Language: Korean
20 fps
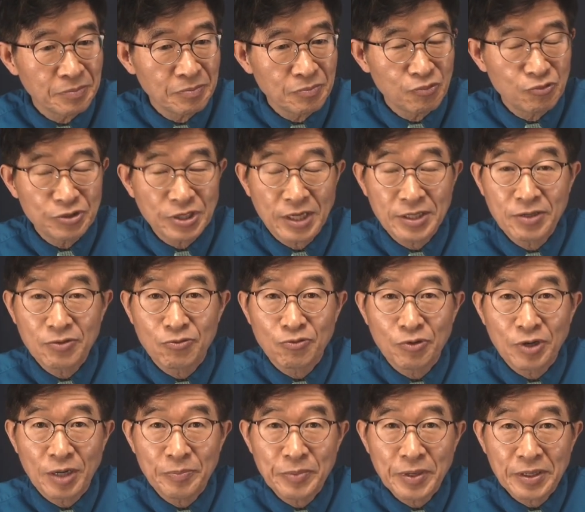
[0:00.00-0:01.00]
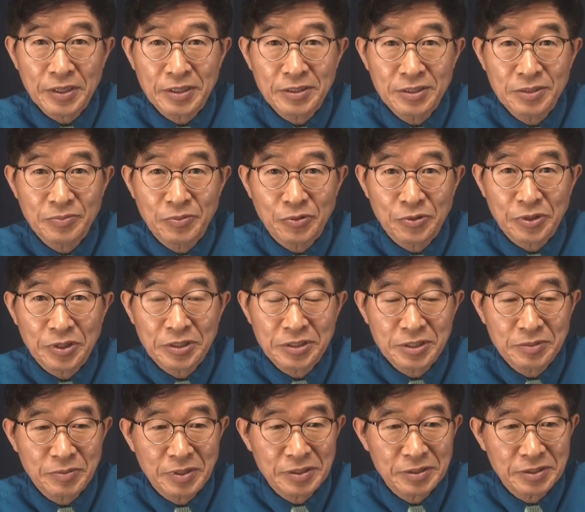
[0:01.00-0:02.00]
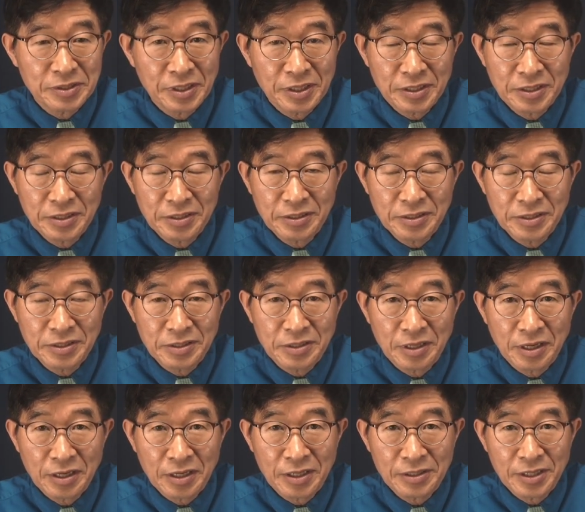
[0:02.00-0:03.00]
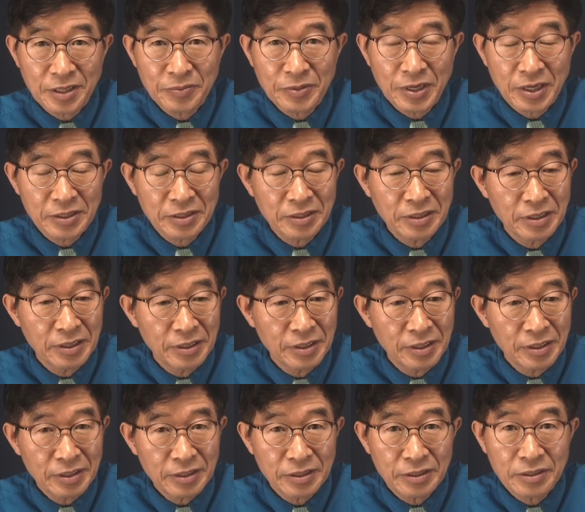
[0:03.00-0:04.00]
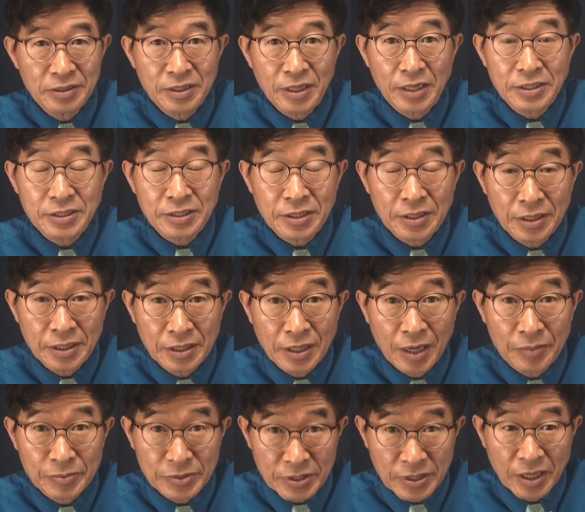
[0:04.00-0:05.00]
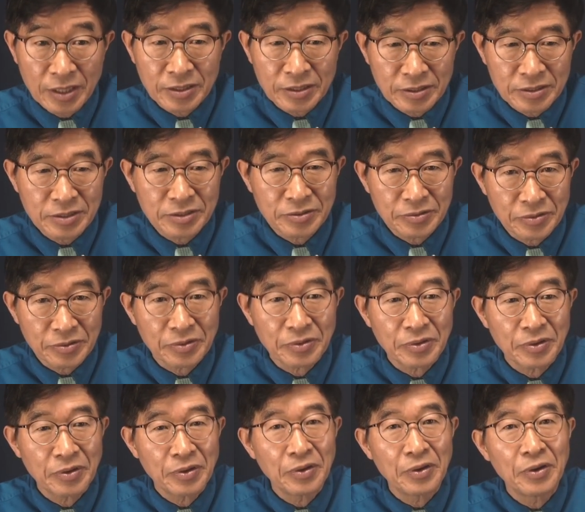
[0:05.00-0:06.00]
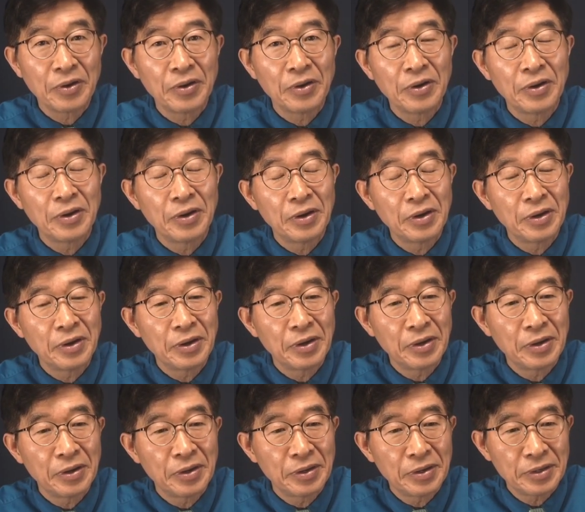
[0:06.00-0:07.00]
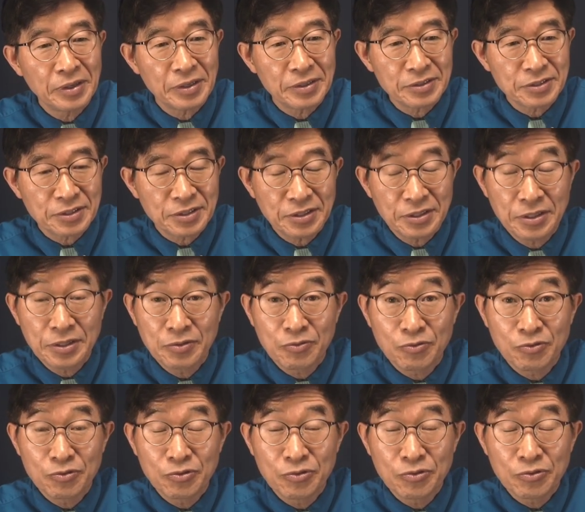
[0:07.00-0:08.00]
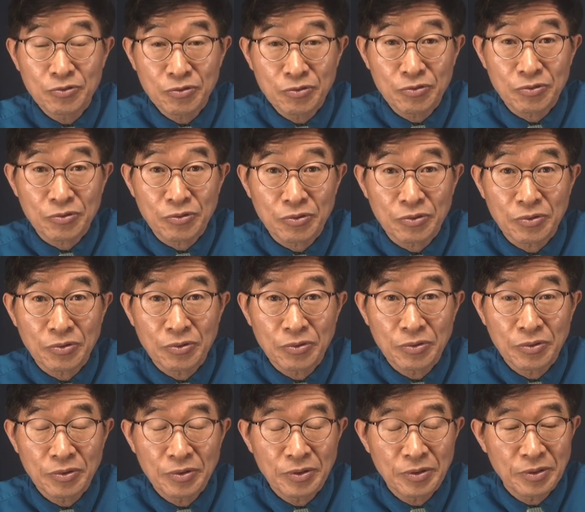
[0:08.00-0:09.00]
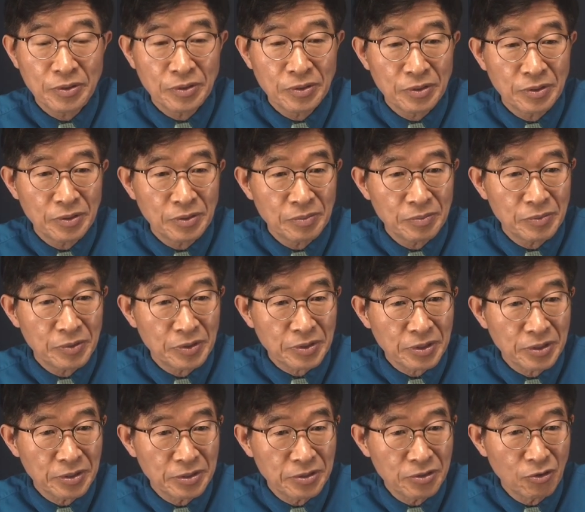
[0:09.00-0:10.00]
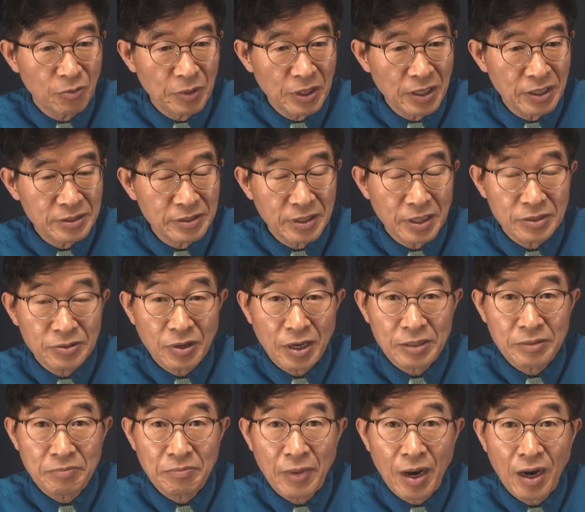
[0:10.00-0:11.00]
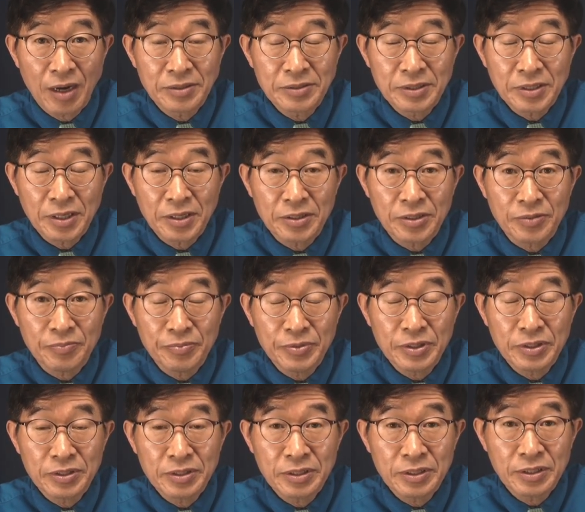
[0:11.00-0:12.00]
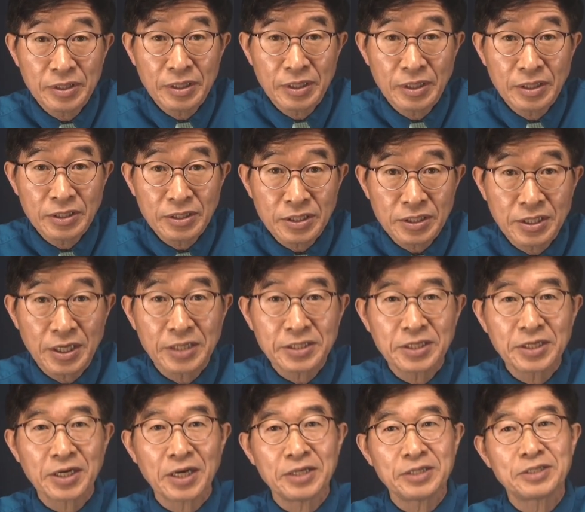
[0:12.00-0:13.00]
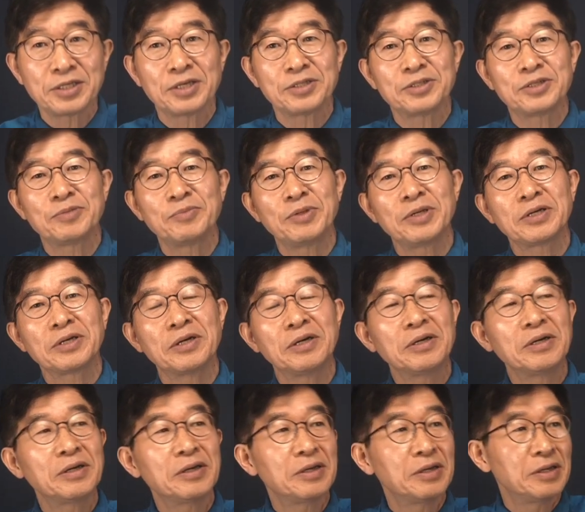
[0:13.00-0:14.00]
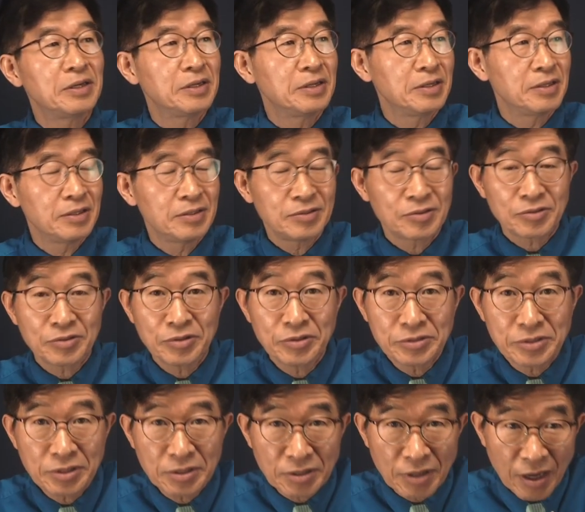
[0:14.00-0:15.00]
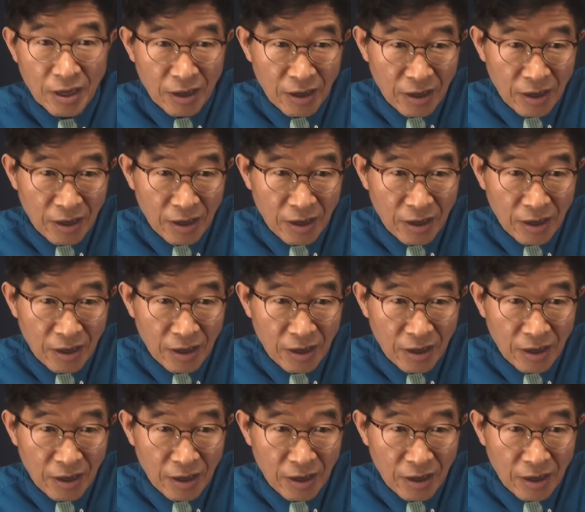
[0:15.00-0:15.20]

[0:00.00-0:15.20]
부산이 구가 몇 개인지 모르겠지만 제 기억이 정확하다면 한 15개 남짓할 것이고 예, 시, 군, 구, 뭐 경기도만 하더라도 한 40개 넘는 지자체가 있지 않습니까? 이제 그것을 다